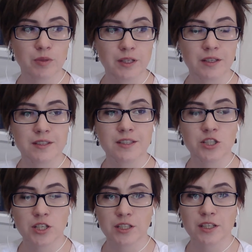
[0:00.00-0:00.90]
при
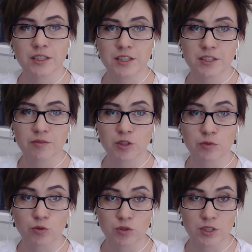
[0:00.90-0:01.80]
снижении
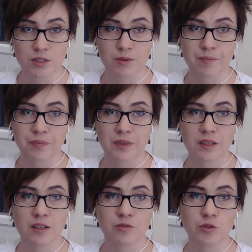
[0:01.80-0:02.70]
когнитивных функций
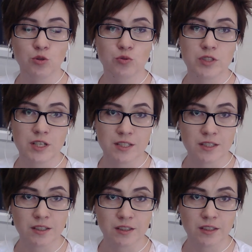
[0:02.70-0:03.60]
а, ввиду
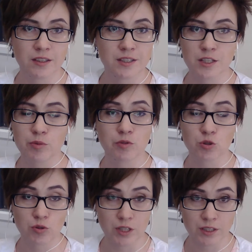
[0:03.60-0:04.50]
возрастных или
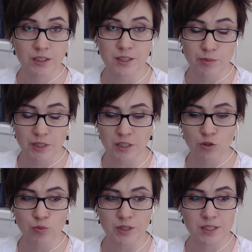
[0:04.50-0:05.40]
цереброваскулярных
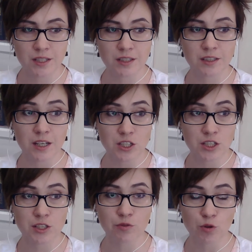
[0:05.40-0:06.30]
изменений у пациента.
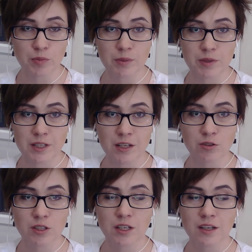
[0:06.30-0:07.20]
Также его
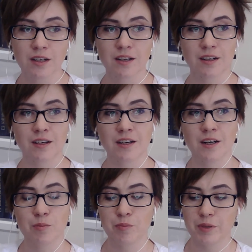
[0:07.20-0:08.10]
применяют
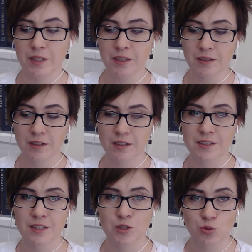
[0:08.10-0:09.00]
а, при
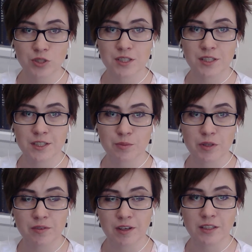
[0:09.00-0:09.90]
сосудистых
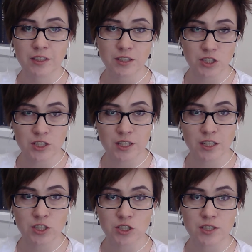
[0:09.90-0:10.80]
заболеваниях нижних
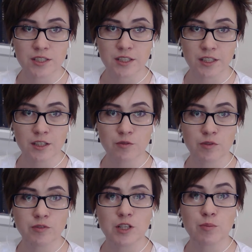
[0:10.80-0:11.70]
конечностей и
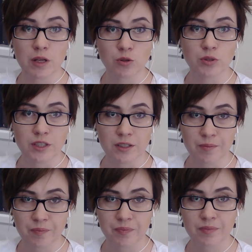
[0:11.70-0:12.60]
в офтальмологии.